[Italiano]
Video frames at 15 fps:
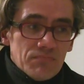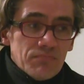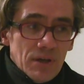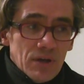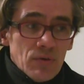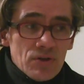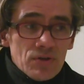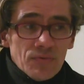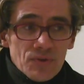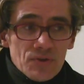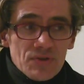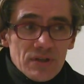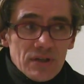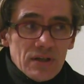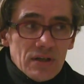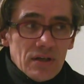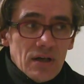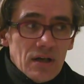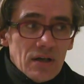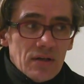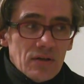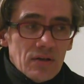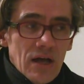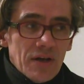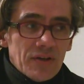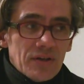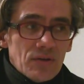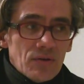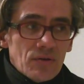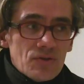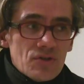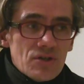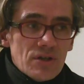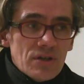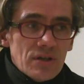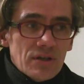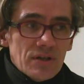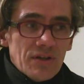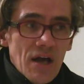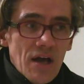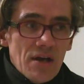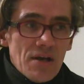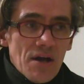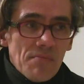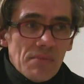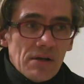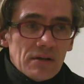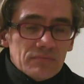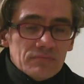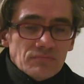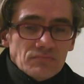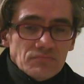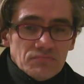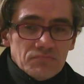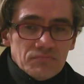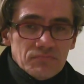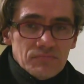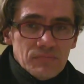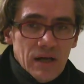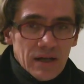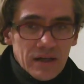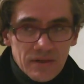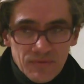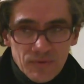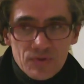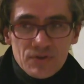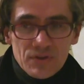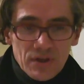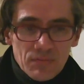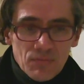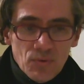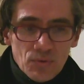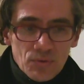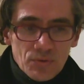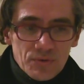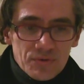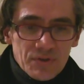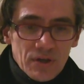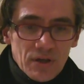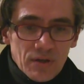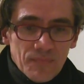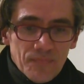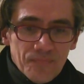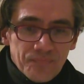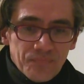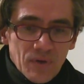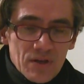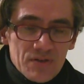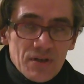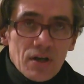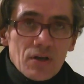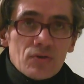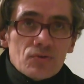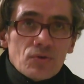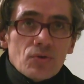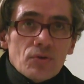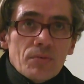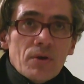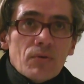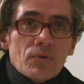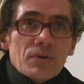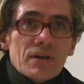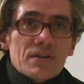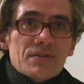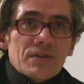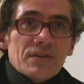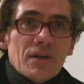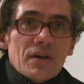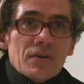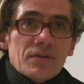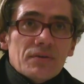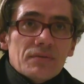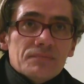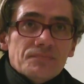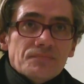Per questo forse la, l'arte oggi in Italia, ma, ma anche forse nel mondo, sarà, sarà, secondo me quello della street art.